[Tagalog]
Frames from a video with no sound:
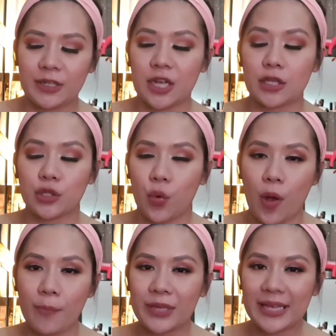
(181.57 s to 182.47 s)
pa siya.
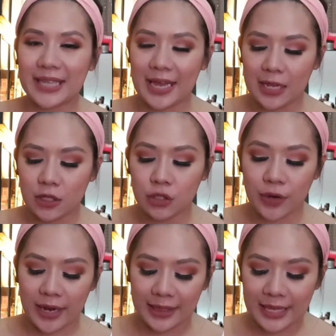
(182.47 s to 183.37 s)
So I'm excited to
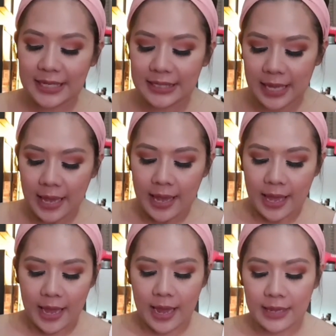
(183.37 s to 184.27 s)
try this.
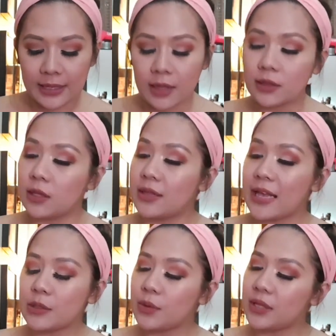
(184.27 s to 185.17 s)
And the
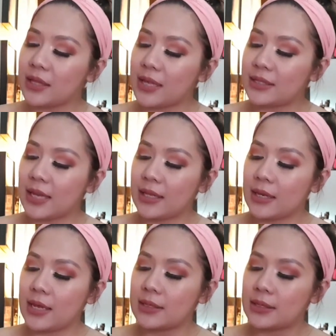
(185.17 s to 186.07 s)
next one that they
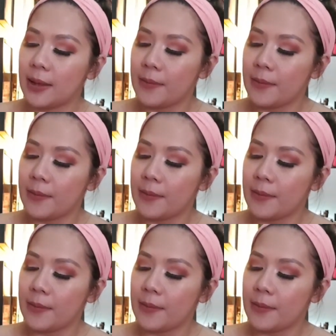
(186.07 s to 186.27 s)
sent is